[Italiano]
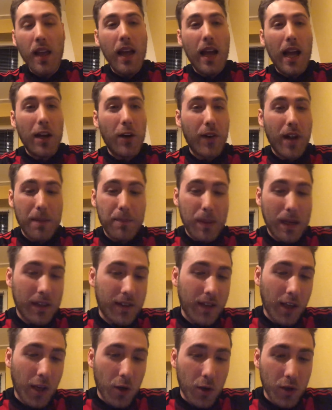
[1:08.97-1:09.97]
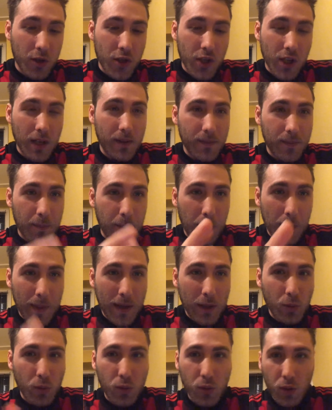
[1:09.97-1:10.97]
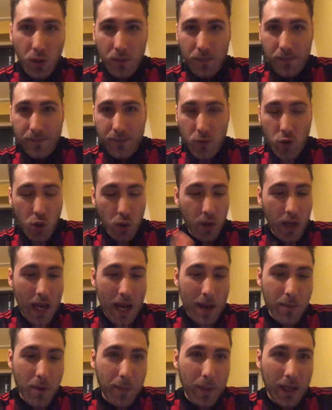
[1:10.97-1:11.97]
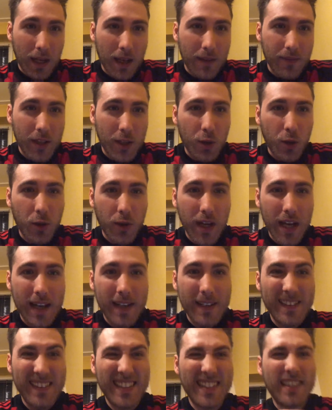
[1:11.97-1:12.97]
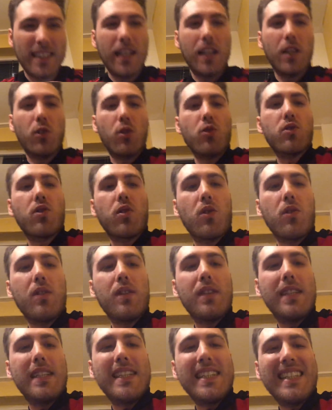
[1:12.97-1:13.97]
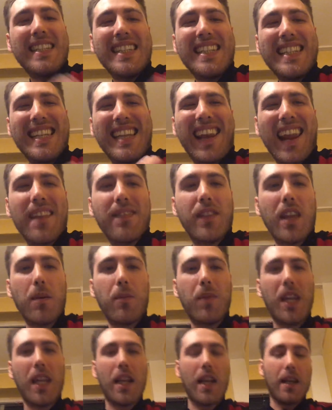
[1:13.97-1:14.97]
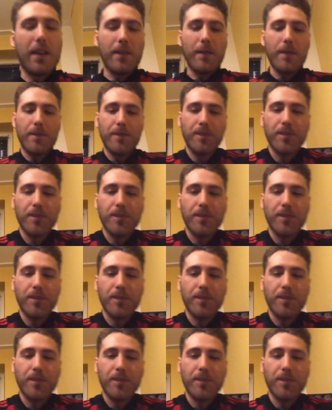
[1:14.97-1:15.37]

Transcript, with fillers: Allora, a parte che oggi, prima di tutto, gioiamo per la vittoria del nostro grande Milan.